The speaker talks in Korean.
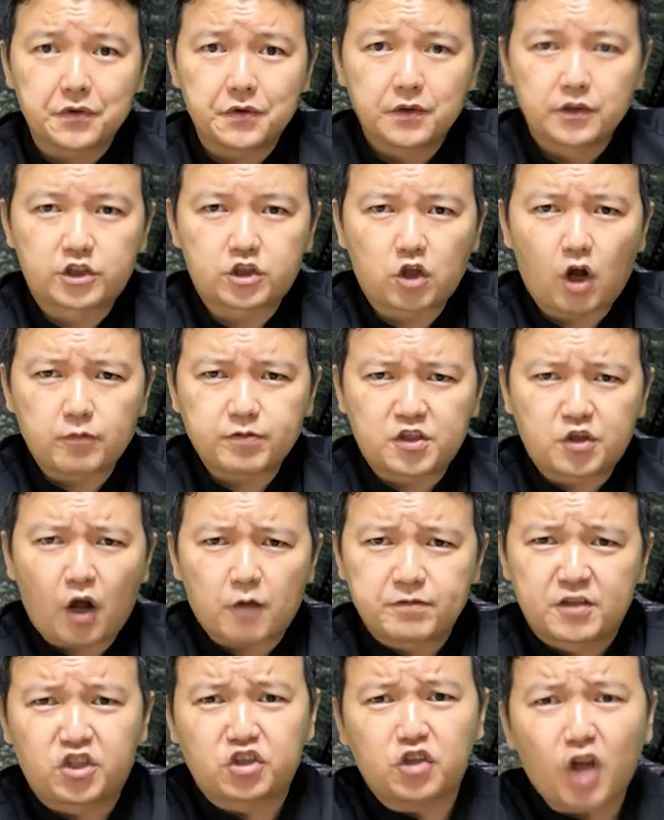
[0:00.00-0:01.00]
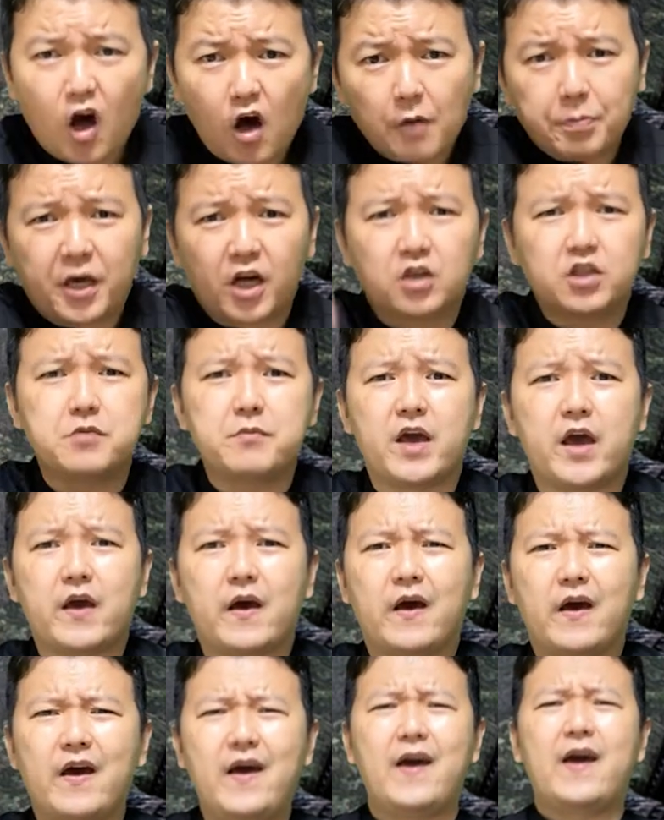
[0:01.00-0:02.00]
스톱 스톱 스톱 형님의
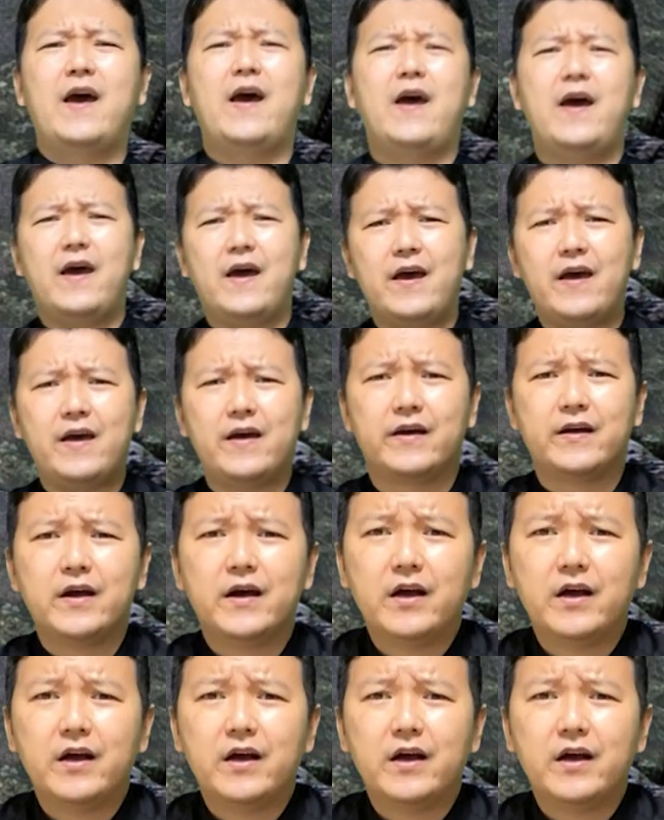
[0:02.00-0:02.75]
에헤